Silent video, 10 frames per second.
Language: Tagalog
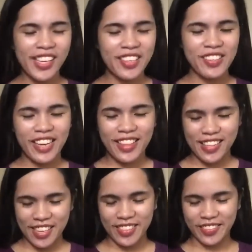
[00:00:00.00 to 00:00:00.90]
hindi nyo na
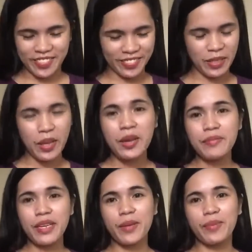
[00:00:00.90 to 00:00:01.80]
itatanong.
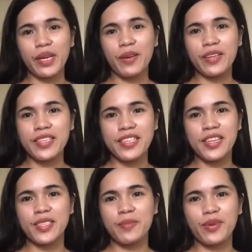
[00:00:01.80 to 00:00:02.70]
Magkapareho ng
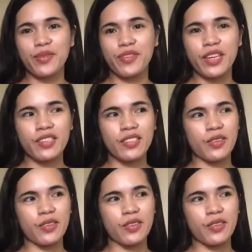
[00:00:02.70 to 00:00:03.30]
size ang boyfriend,